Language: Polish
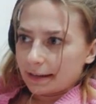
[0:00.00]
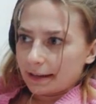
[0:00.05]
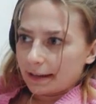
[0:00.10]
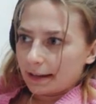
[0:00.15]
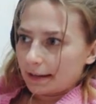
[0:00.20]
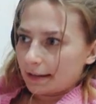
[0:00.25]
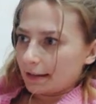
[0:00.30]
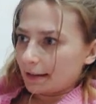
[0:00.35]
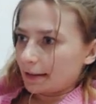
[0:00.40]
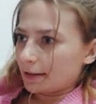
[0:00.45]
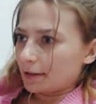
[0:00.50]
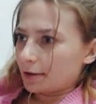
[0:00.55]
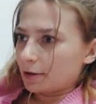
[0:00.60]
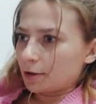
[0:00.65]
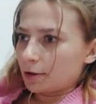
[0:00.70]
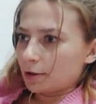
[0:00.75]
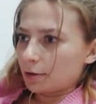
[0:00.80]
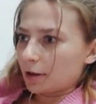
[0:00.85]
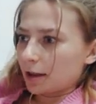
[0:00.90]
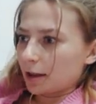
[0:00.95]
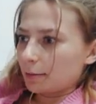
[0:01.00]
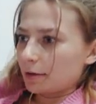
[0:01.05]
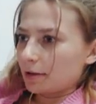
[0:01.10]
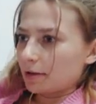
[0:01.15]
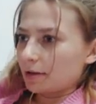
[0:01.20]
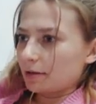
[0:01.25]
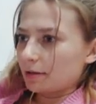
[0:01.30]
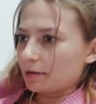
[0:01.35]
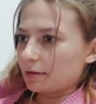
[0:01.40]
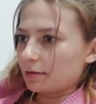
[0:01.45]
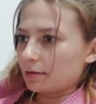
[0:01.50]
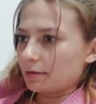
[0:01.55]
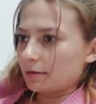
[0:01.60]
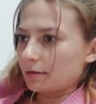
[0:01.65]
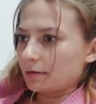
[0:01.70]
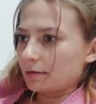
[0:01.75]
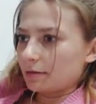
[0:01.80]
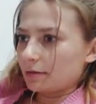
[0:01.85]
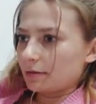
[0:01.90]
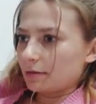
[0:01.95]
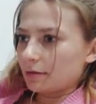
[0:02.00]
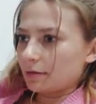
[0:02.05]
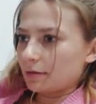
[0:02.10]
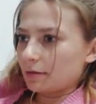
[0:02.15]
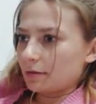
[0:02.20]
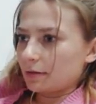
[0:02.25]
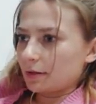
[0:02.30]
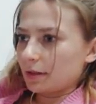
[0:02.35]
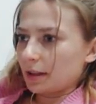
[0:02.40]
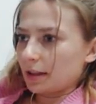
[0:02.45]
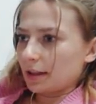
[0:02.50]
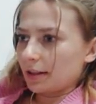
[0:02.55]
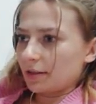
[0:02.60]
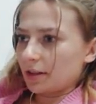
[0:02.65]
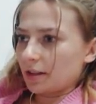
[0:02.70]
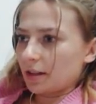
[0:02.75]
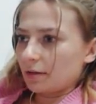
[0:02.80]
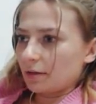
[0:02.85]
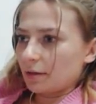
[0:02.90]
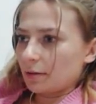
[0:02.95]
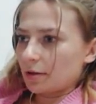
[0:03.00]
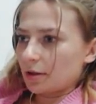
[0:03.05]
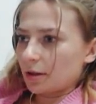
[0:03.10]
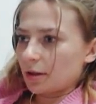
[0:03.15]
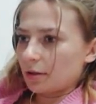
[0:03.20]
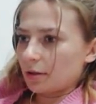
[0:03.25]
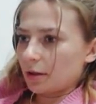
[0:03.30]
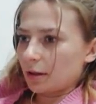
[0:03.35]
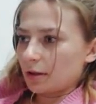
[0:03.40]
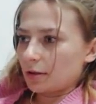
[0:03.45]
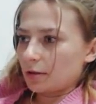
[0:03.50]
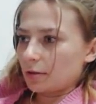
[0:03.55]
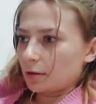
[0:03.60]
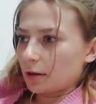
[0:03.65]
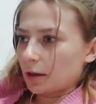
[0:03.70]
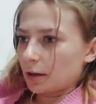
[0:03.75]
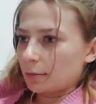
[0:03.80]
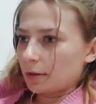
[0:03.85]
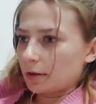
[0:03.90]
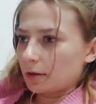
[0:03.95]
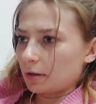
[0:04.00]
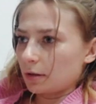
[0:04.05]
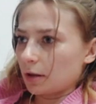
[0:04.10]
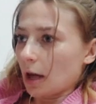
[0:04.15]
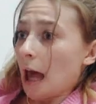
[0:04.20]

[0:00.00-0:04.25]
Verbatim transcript: ale szukamy... Ja nawet nie wiem czego, ale szukamy.